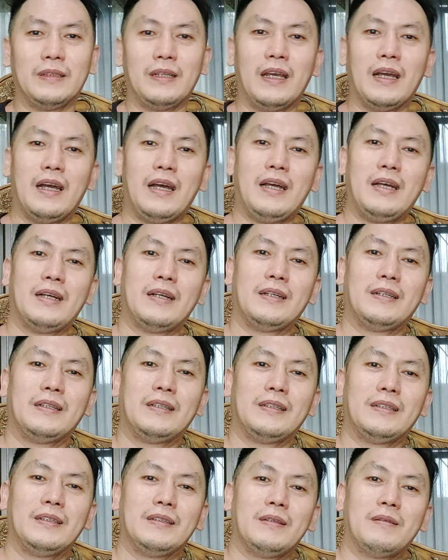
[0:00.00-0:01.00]
ya
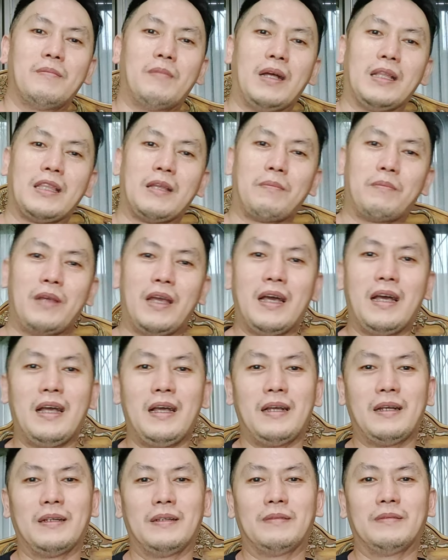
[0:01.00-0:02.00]
mantap ya
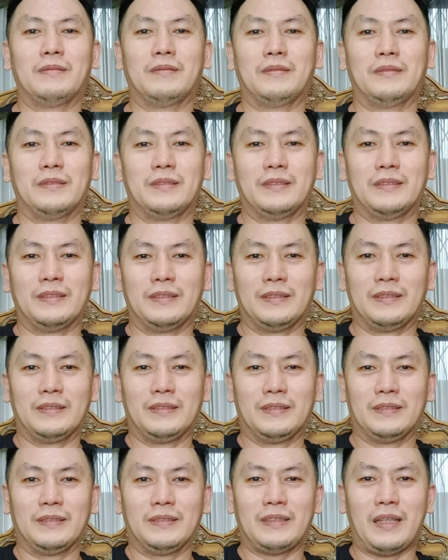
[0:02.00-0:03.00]

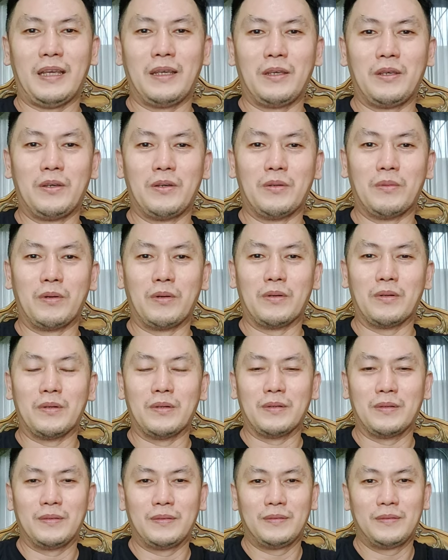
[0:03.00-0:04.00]
thank you
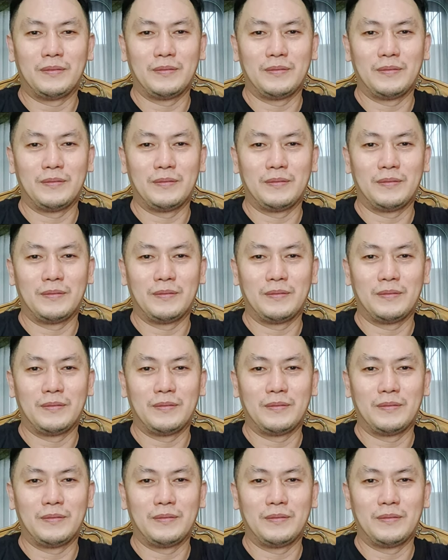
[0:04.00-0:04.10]
bro